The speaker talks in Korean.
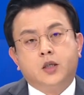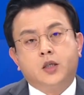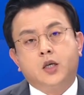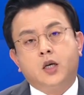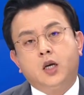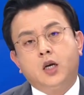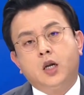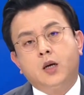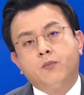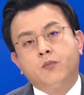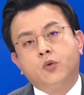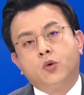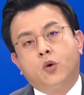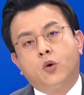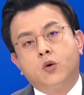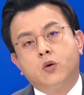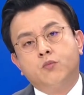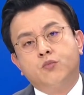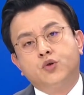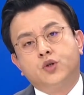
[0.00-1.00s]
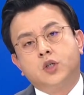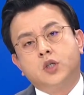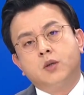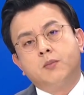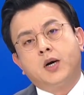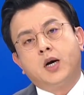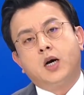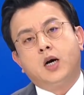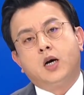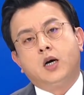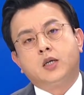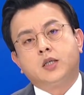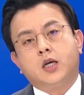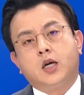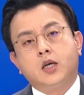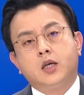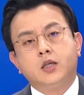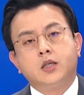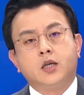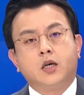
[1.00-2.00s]
신림동 묻지마
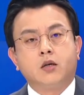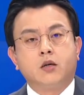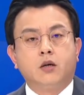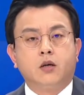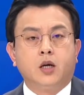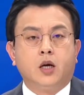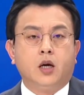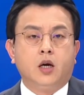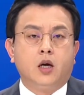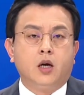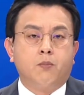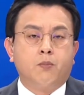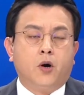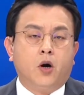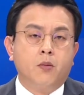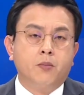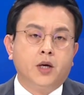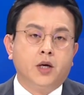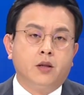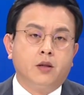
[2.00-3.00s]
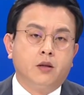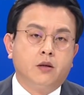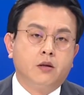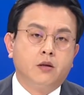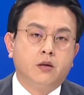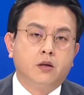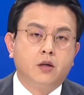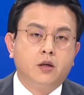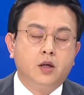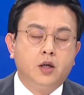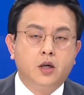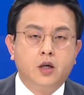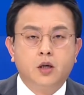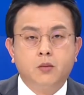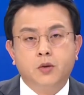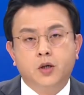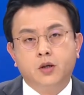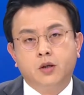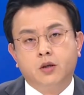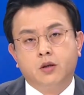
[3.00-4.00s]
살인 사건의 범인
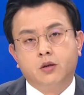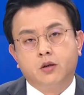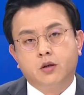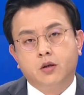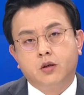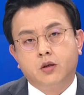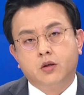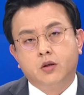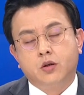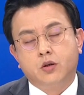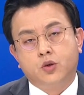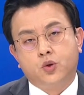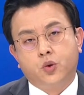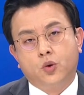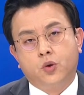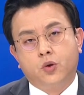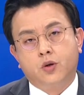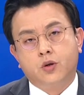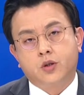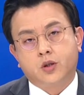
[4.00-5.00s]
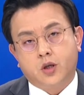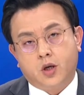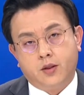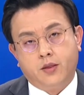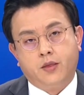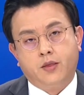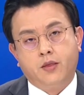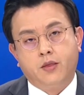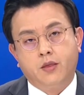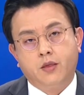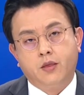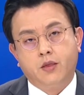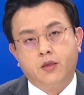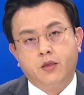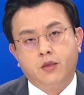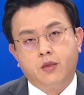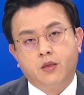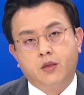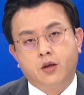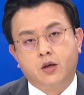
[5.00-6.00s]
이름은 조선.
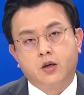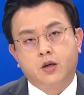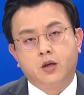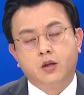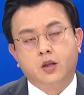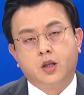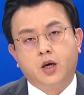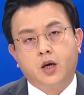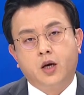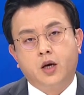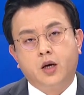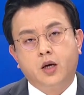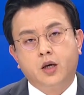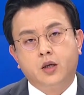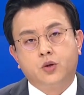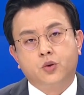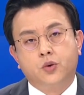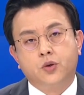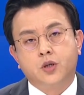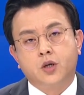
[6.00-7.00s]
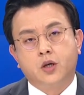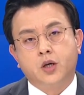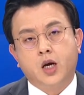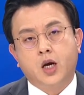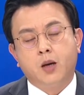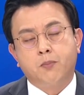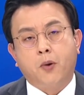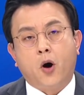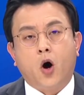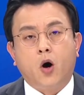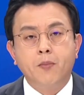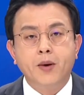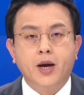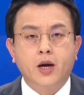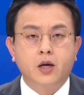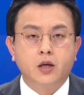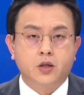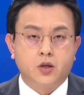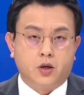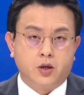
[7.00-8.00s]
그런데 이 조선의
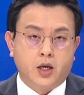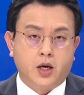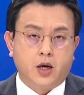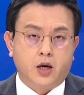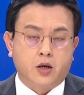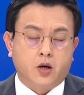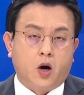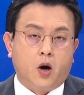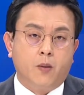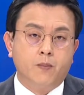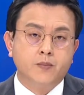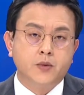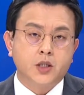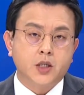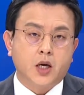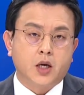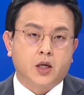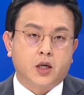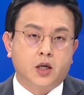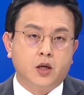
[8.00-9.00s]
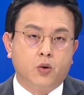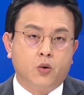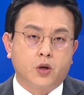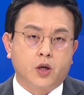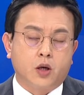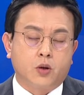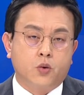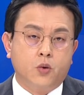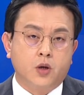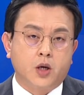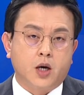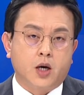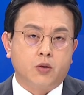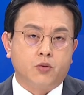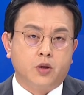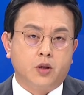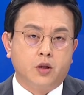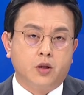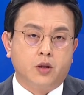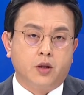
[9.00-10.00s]
범행 전에 검색 기록이
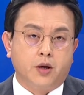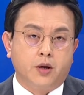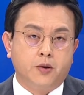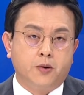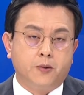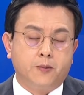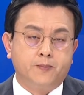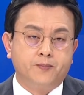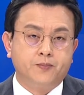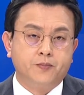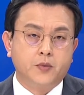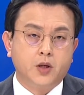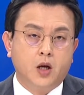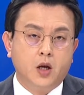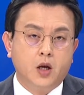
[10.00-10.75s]
공개가 됐는데요.